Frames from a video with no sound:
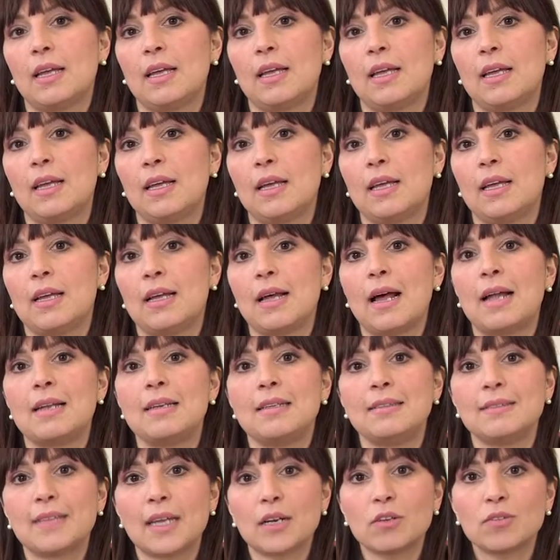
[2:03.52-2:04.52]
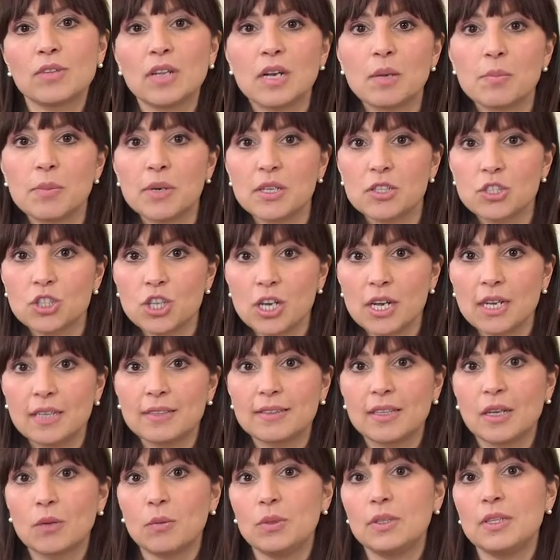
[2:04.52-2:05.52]
eh, all'interno della
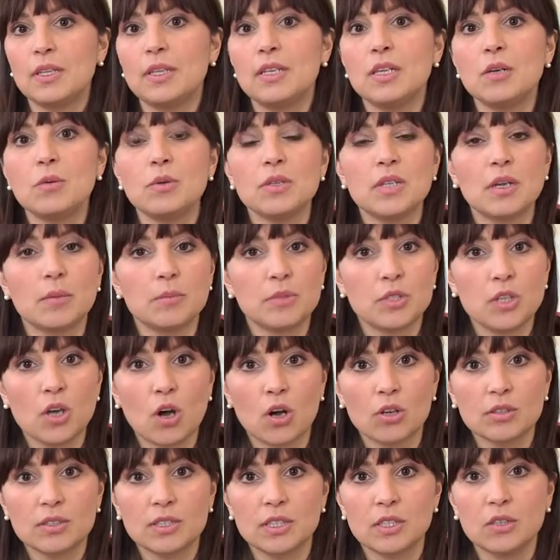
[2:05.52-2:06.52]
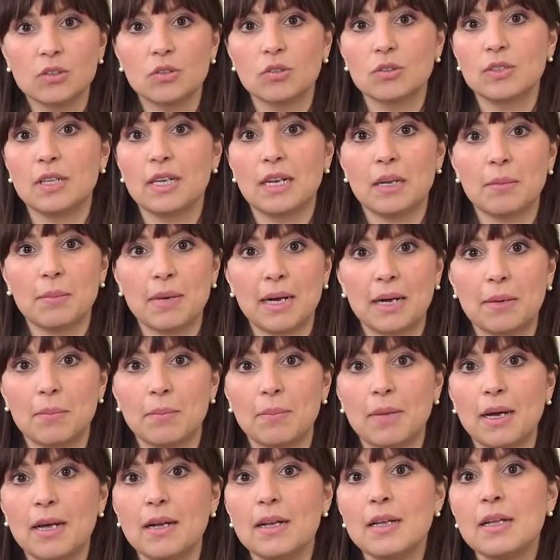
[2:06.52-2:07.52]
placenta e quindi del liquido amniotico della
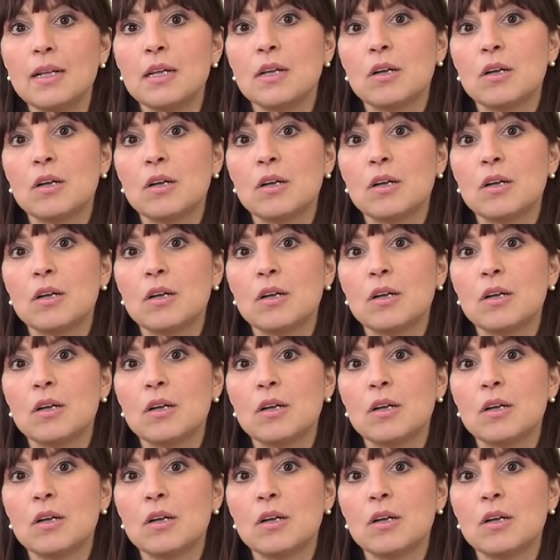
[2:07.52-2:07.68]
mamma